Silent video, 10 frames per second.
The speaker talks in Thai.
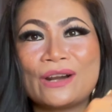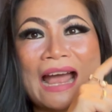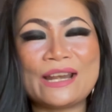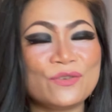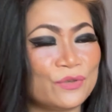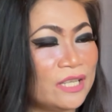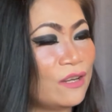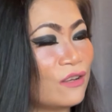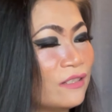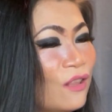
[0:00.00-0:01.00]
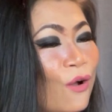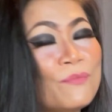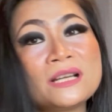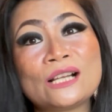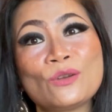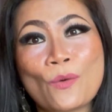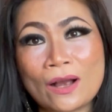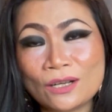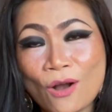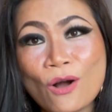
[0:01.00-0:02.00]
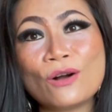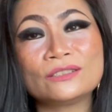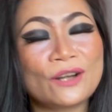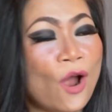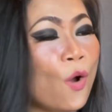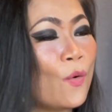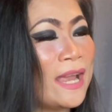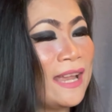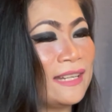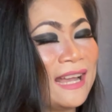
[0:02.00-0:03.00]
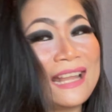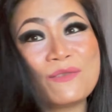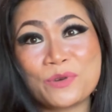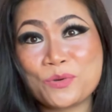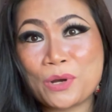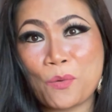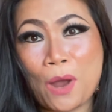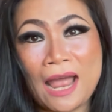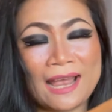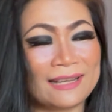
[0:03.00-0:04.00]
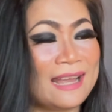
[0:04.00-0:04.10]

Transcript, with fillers: ร้านอยู่ที่ออสโลเมืองหลวงของนอร์เวย์นะคะเดี๋ยวมาดูกันว่า